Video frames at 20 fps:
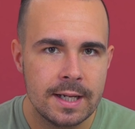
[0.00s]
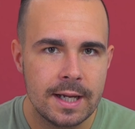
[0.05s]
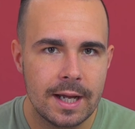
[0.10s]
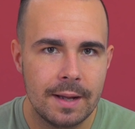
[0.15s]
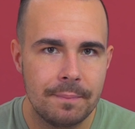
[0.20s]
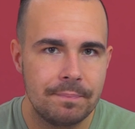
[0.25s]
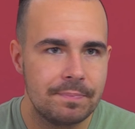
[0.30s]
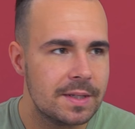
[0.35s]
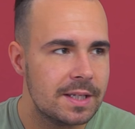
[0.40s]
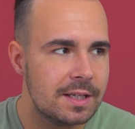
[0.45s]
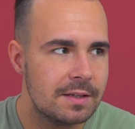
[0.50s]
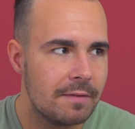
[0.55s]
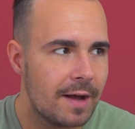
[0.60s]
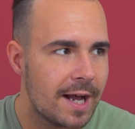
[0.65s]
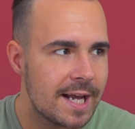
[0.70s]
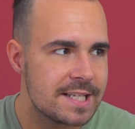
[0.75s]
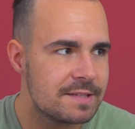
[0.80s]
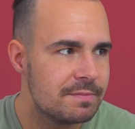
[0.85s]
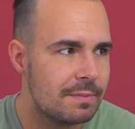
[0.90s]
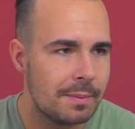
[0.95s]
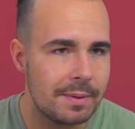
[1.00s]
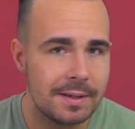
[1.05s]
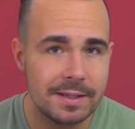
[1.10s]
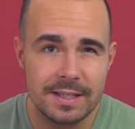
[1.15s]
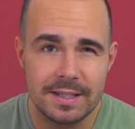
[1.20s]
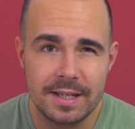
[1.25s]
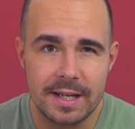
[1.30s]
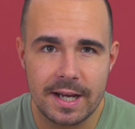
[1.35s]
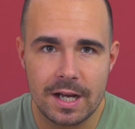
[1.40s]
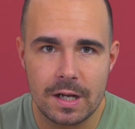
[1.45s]
Ähm, ich weiß, wenn man
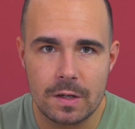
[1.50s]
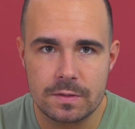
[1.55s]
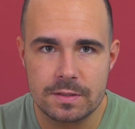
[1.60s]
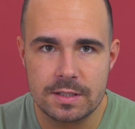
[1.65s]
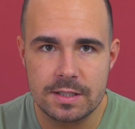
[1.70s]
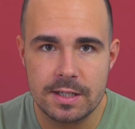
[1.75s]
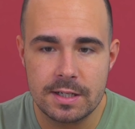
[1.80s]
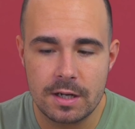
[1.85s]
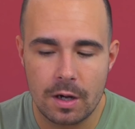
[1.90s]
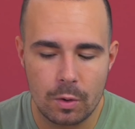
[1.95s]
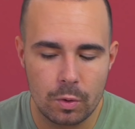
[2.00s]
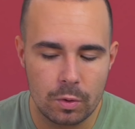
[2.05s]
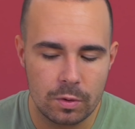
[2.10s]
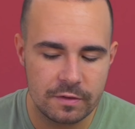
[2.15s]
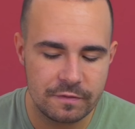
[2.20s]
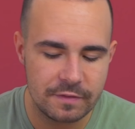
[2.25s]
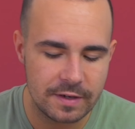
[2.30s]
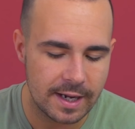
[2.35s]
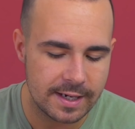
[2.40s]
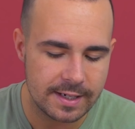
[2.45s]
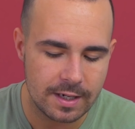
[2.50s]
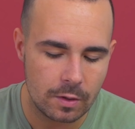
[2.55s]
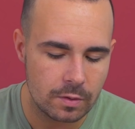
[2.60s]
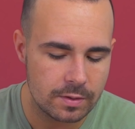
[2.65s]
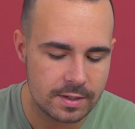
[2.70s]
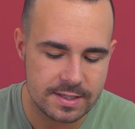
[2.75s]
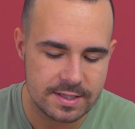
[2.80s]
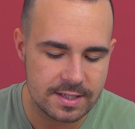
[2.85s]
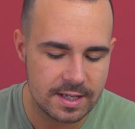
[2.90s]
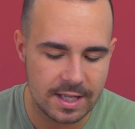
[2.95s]
die Dinger aus China holt, vielleicht auch
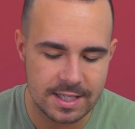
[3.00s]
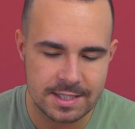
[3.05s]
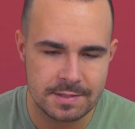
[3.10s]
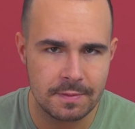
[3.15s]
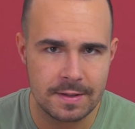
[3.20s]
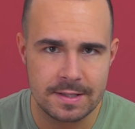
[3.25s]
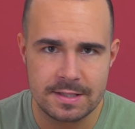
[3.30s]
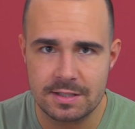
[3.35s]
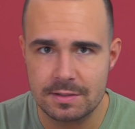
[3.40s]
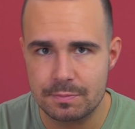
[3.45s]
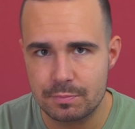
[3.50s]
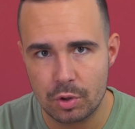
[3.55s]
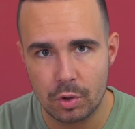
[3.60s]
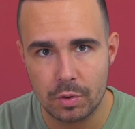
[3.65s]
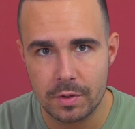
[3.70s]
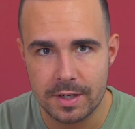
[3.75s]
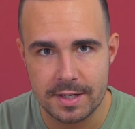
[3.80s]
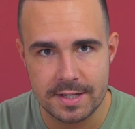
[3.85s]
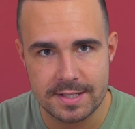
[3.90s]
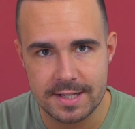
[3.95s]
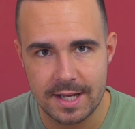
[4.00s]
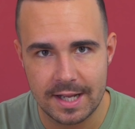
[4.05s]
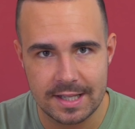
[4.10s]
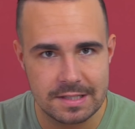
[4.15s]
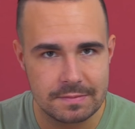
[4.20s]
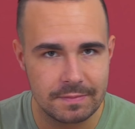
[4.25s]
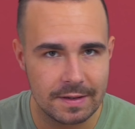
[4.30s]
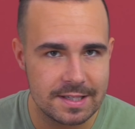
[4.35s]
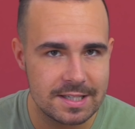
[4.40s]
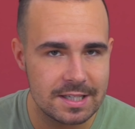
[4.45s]
das K20 Pro oder das
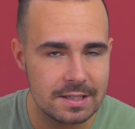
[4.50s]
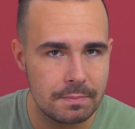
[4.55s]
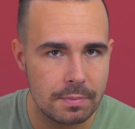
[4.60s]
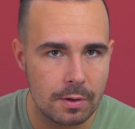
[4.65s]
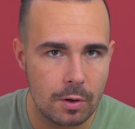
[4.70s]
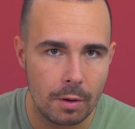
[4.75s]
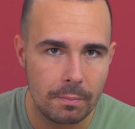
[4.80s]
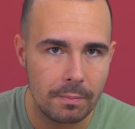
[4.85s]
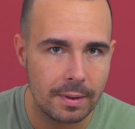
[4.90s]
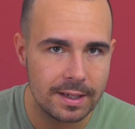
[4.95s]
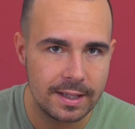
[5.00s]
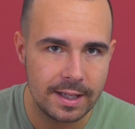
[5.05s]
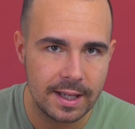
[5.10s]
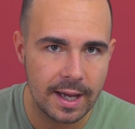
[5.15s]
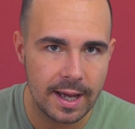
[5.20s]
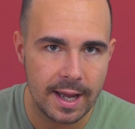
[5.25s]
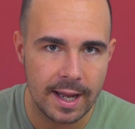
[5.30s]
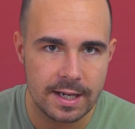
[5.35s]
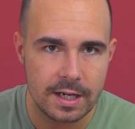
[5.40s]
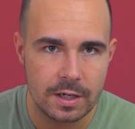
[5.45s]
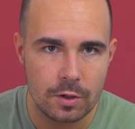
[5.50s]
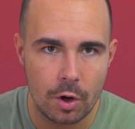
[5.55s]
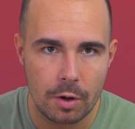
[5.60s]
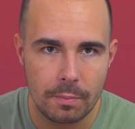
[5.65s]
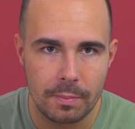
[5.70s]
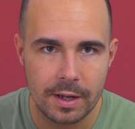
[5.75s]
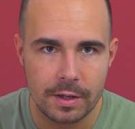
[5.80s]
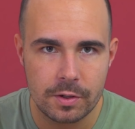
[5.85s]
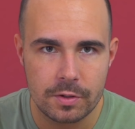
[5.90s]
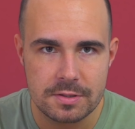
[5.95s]
K20, bekommt man die Geräte
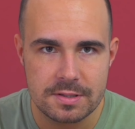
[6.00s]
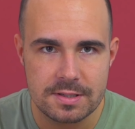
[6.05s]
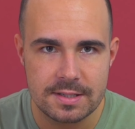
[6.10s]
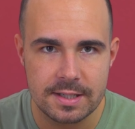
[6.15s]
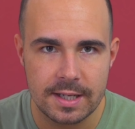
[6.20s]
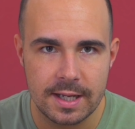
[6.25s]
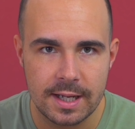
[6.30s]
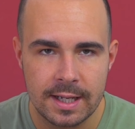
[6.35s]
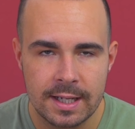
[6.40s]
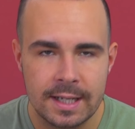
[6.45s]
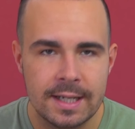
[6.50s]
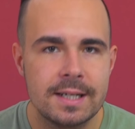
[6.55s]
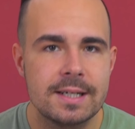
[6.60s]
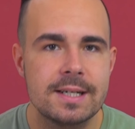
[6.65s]
nochmal günstiger.